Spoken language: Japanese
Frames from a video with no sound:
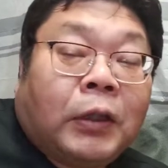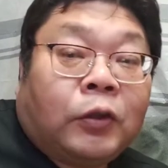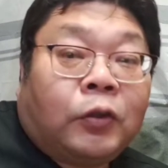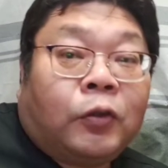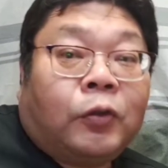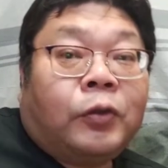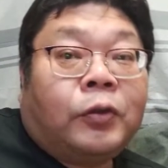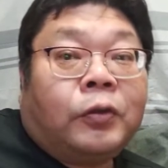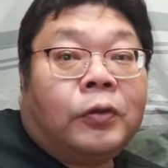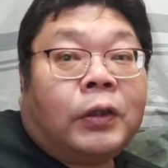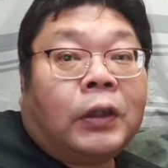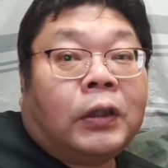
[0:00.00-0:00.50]
まあ、
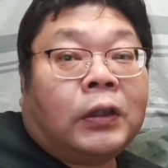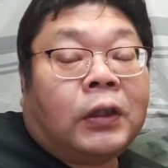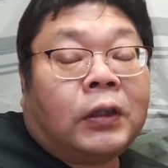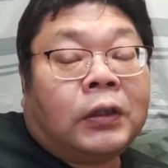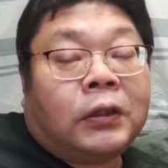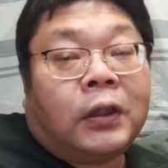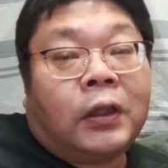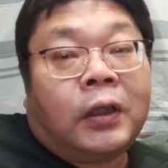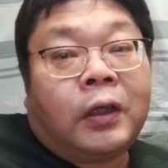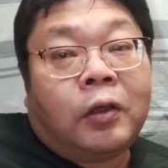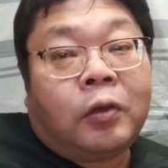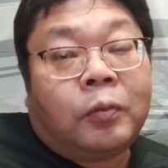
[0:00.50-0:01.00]
そういう
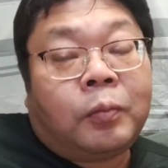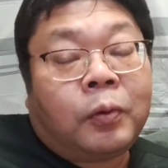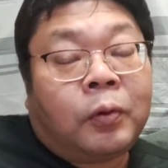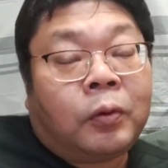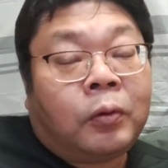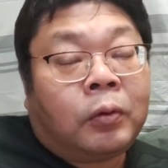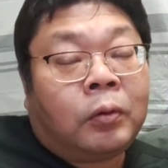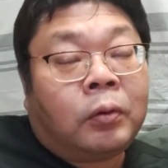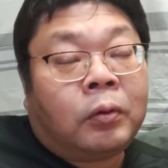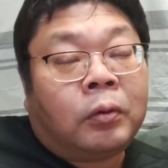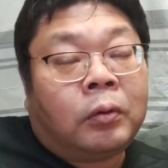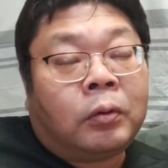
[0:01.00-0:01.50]
形で
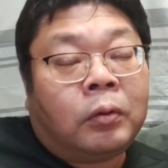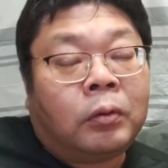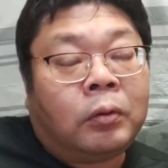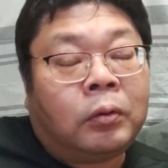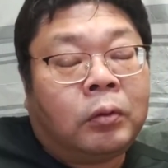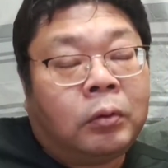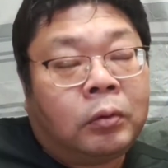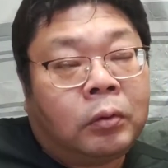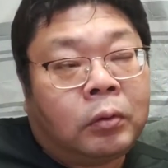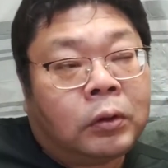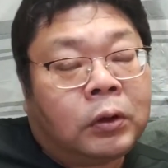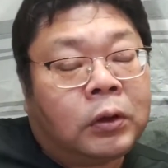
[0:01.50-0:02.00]

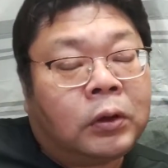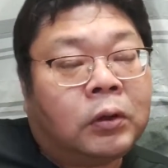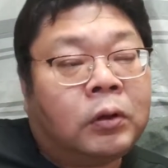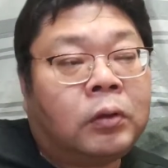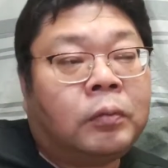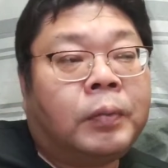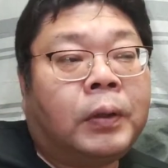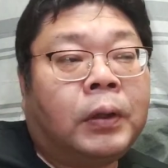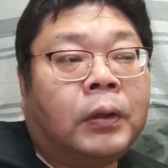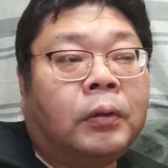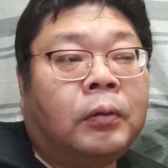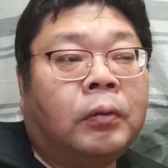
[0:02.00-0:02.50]
レノボの
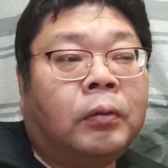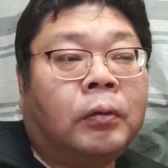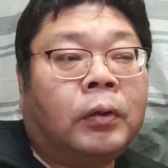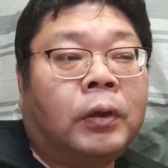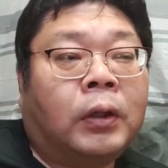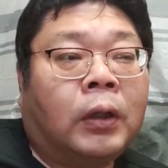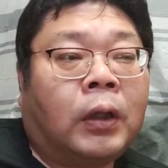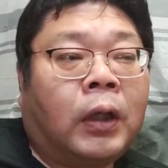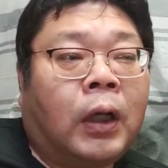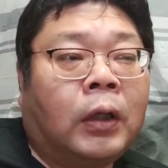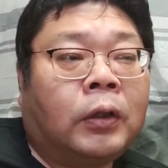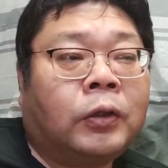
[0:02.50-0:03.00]
シンクパッドっ
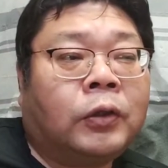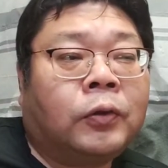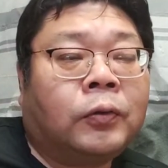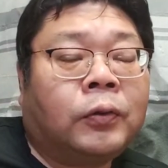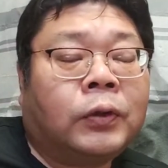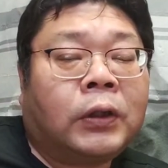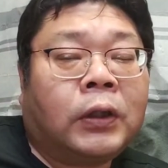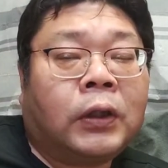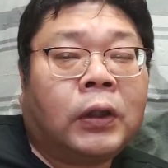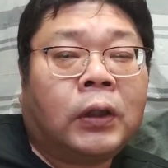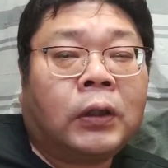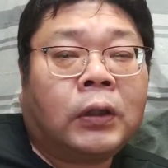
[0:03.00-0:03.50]
て拡
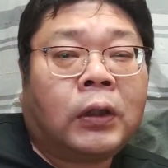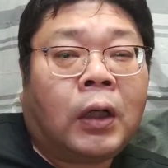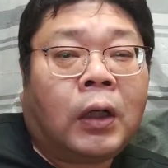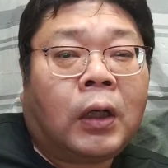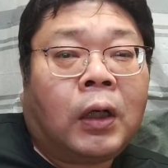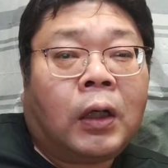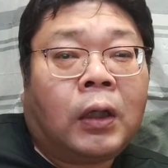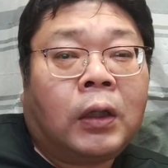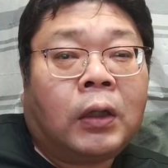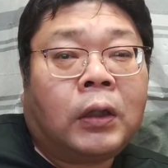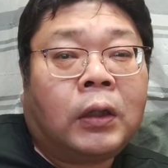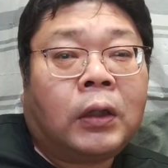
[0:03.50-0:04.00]
張性が
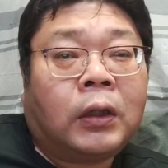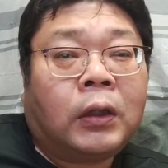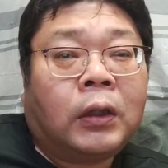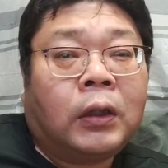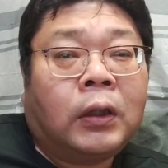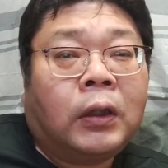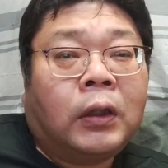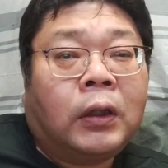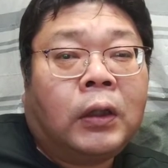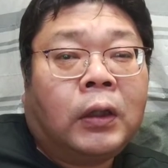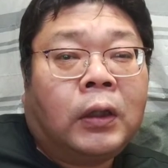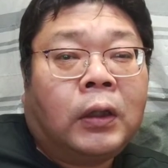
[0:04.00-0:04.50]
高い
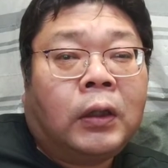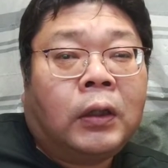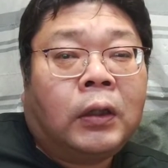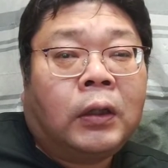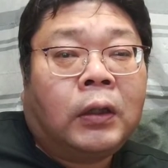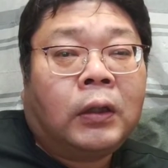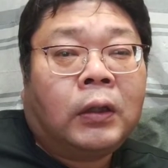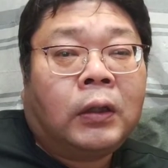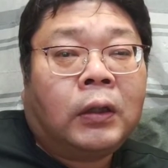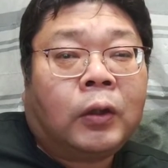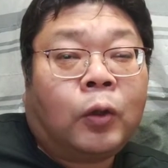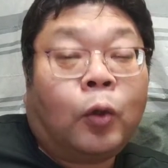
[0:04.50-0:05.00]

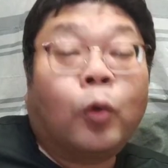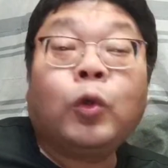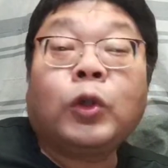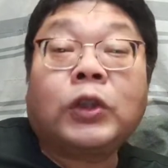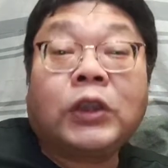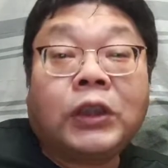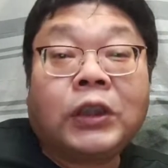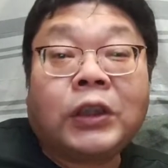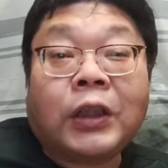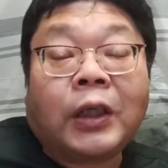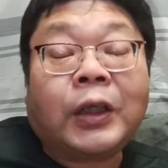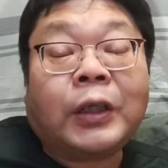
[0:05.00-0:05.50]

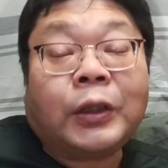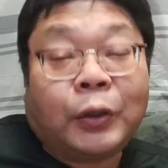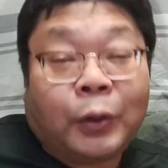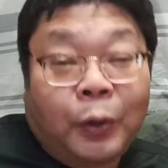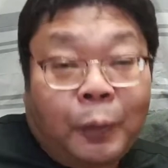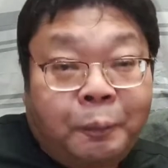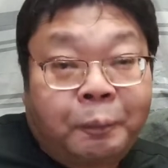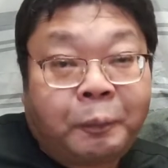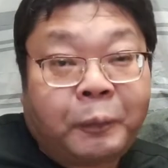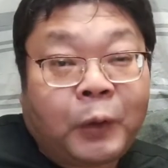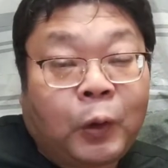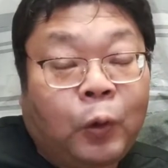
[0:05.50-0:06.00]
公式じゃないで
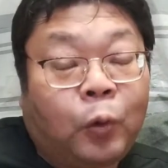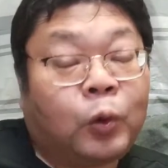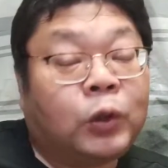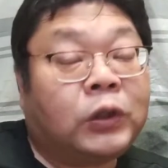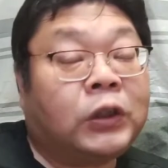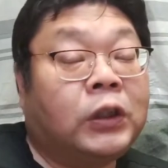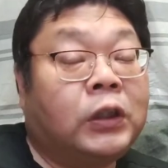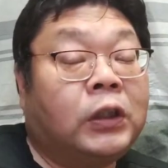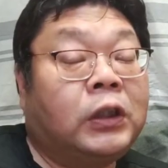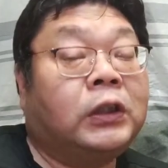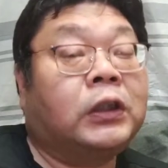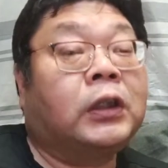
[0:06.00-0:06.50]
すよ。
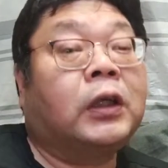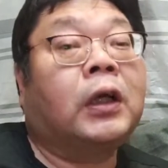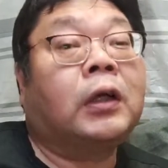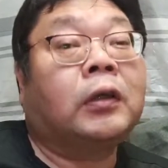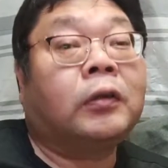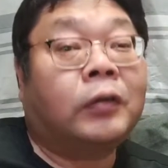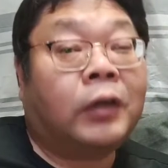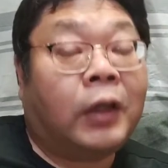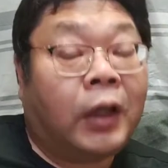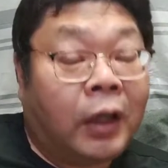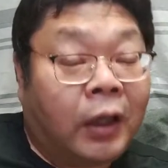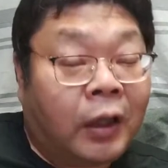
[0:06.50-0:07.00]
公式にじゃ
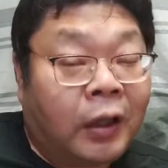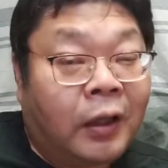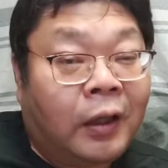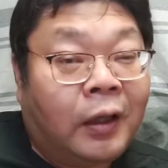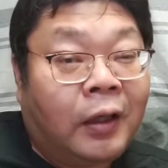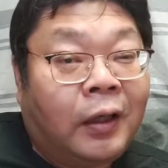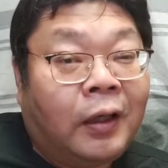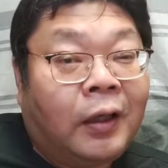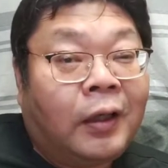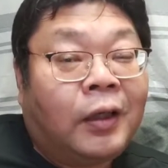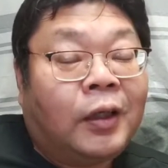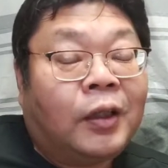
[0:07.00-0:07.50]
なくて、
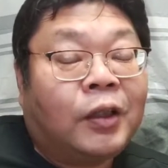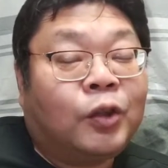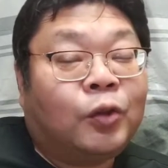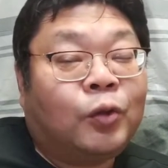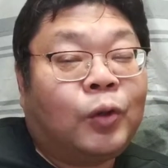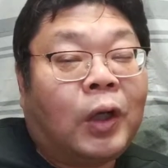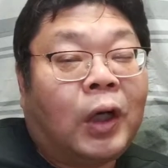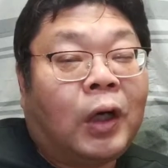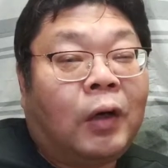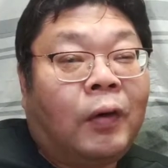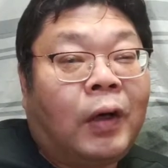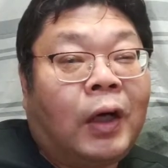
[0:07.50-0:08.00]

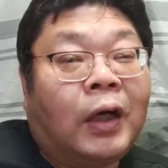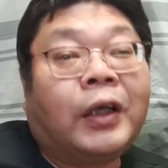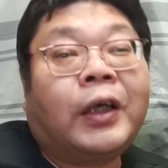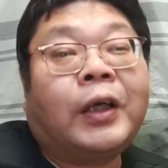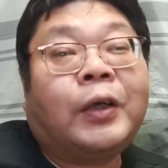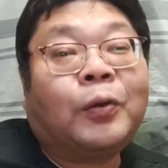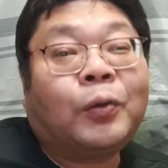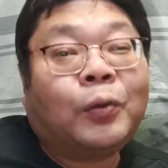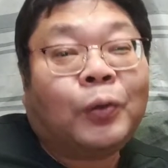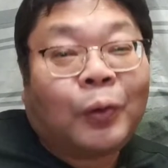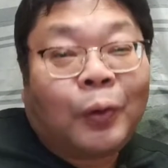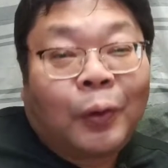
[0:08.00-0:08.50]
裏側
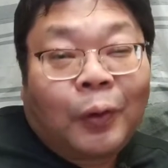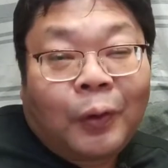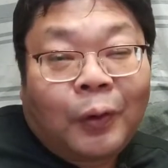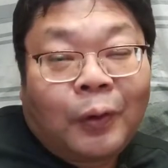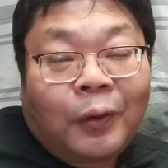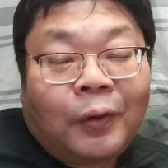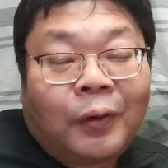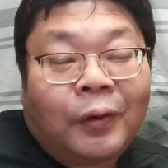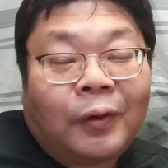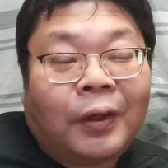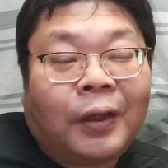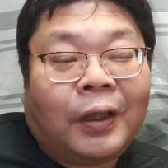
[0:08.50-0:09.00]
開ける
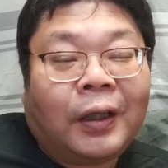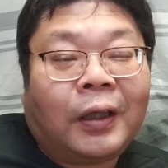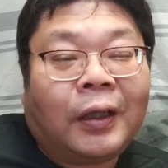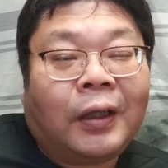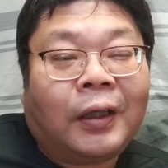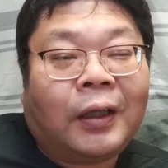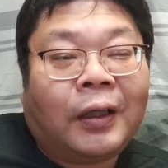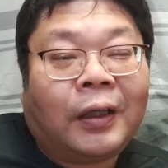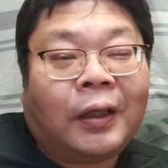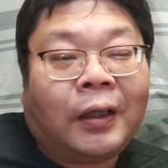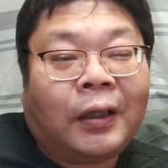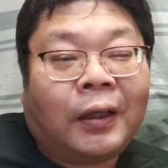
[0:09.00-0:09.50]
と、
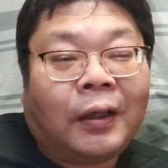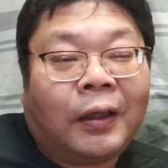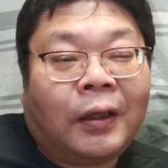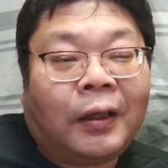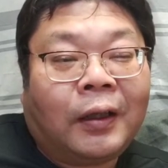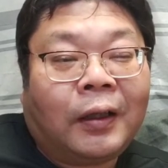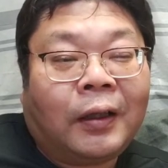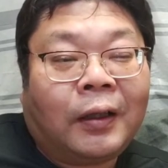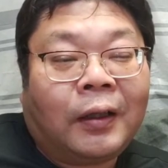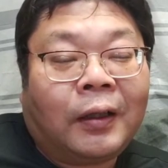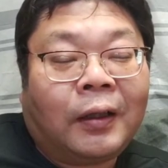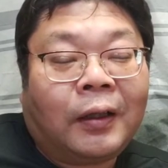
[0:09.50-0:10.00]

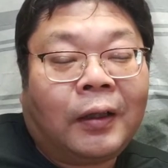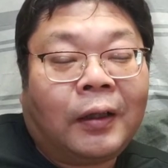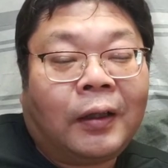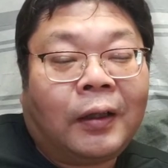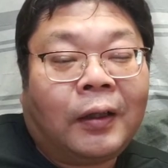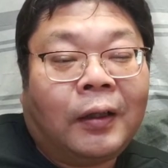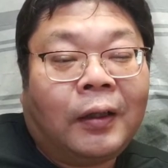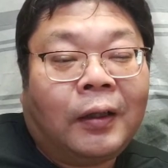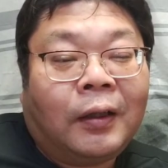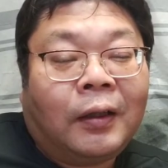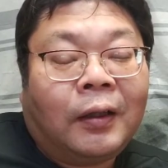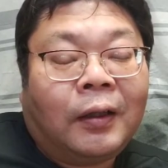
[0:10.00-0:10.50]

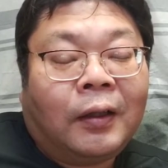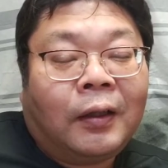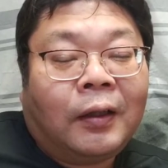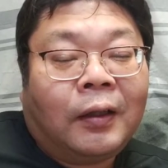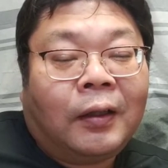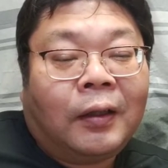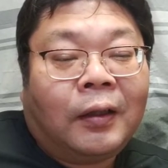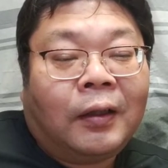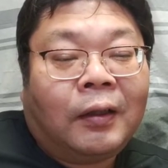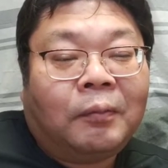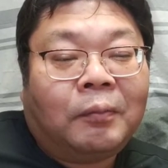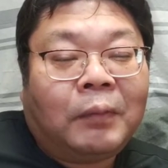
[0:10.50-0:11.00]

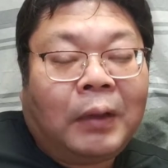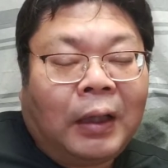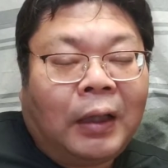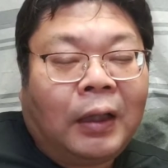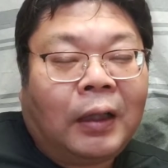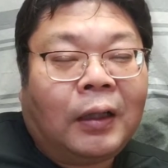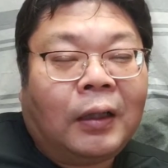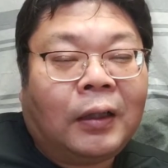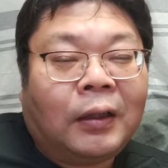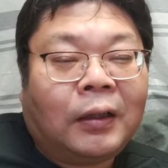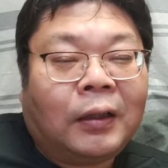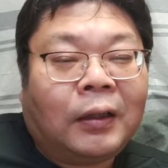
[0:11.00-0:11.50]
えー、
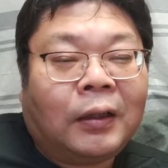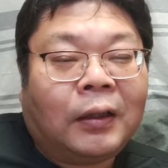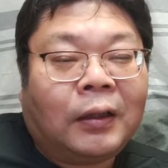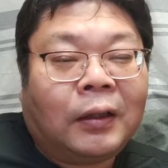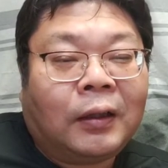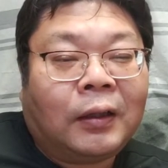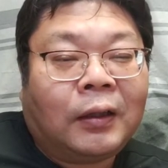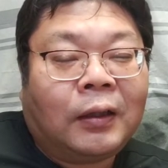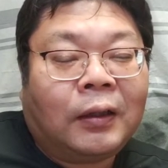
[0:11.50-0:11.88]
まあ、